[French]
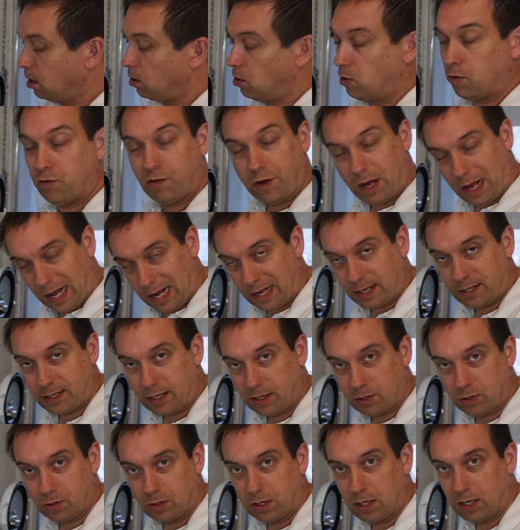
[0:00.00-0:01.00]
On va
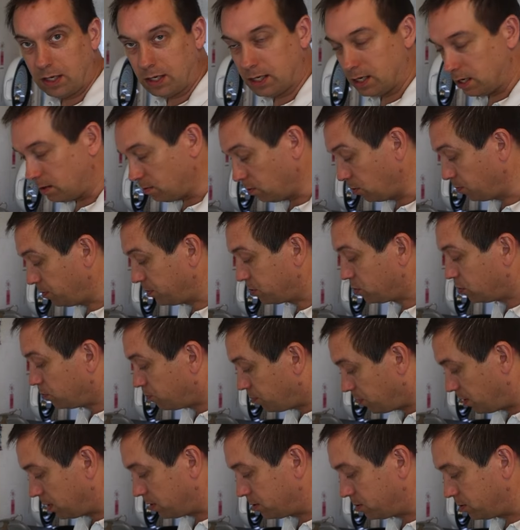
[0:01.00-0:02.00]
assaisonner également parce que
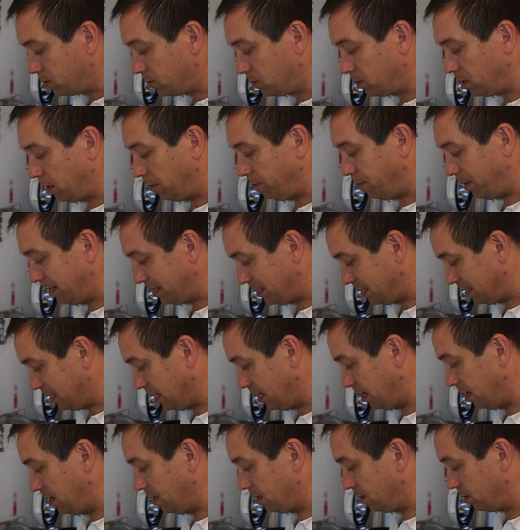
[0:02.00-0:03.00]
pour l'instant il n'y a pas de
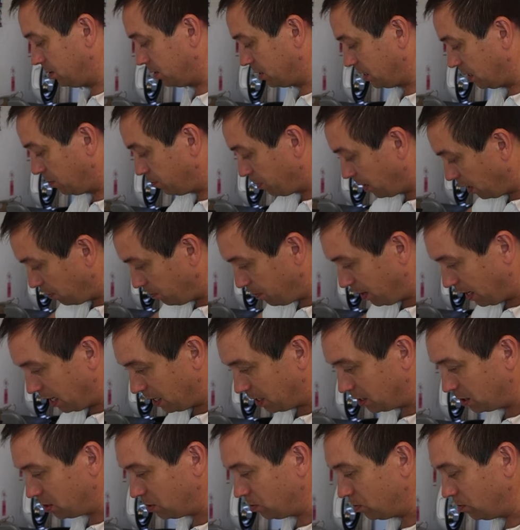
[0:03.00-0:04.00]
sel dans cette
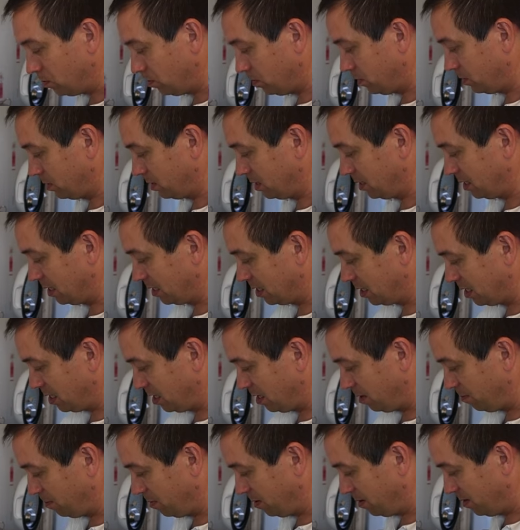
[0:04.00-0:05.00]
préparation, c'est quand
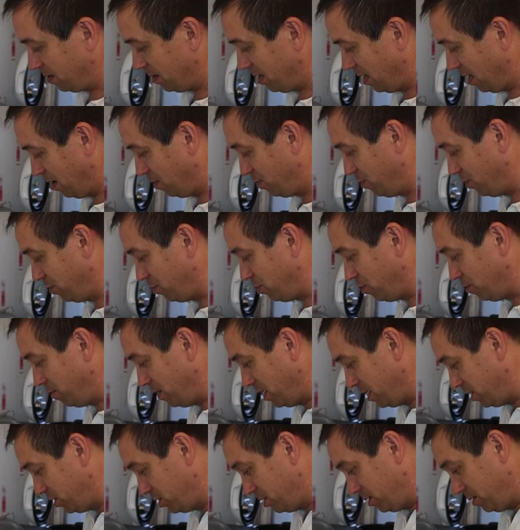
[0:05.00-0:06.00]
même un peu
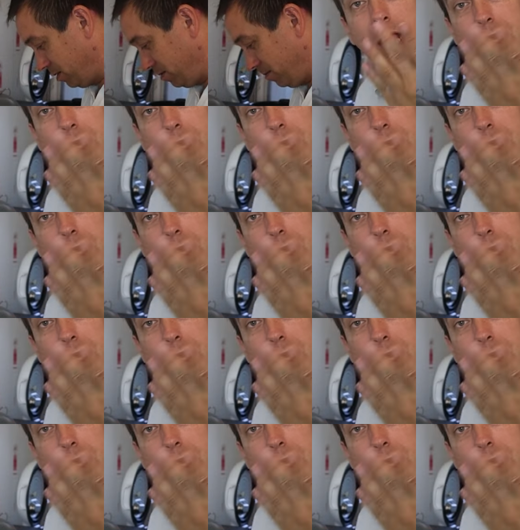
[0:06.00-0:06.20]
dommage.